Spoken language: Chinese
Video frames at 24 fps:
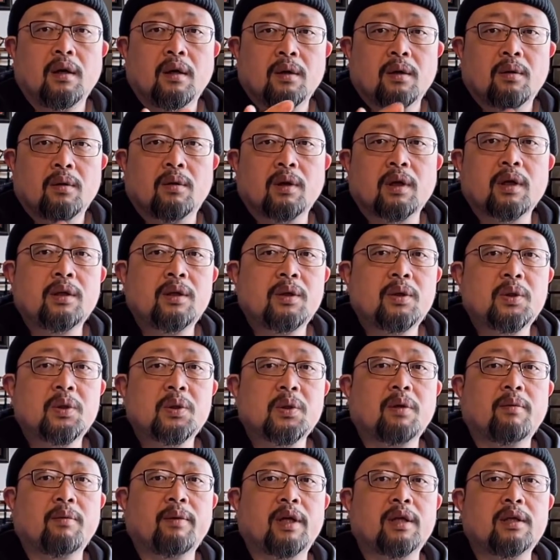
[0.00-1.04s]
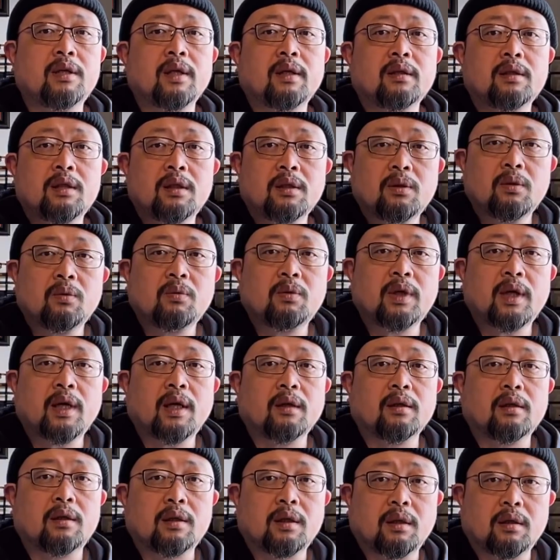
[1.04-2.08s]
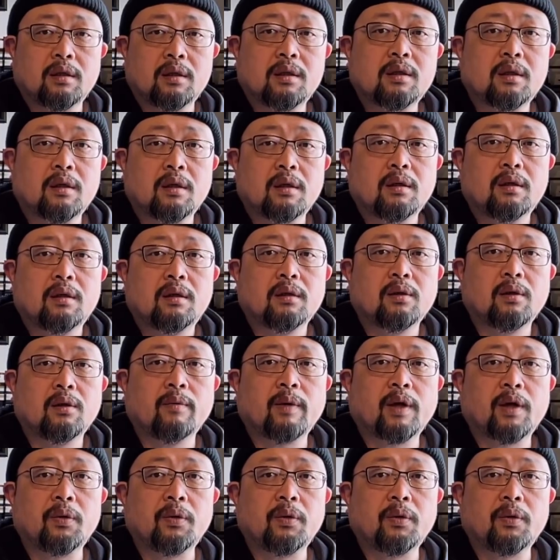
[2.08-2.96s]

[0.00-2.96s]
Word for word: 我跟您说吧，像京都这样的城市，对吧？